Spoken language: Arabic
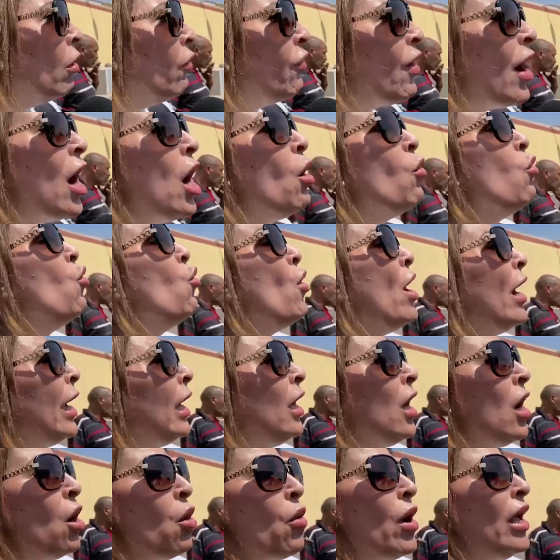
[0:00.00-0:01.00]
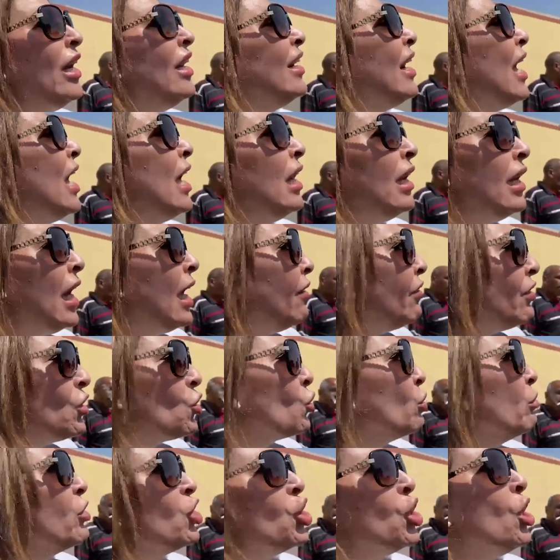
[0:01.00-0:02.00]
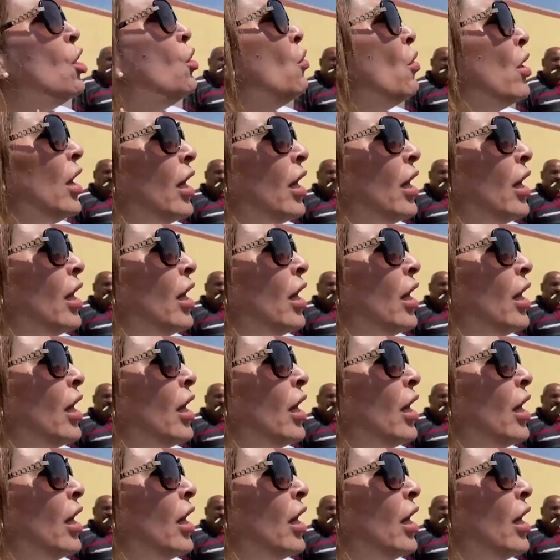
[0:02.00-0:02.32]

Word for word: فوائل هو اللي نقل نفسه مش هو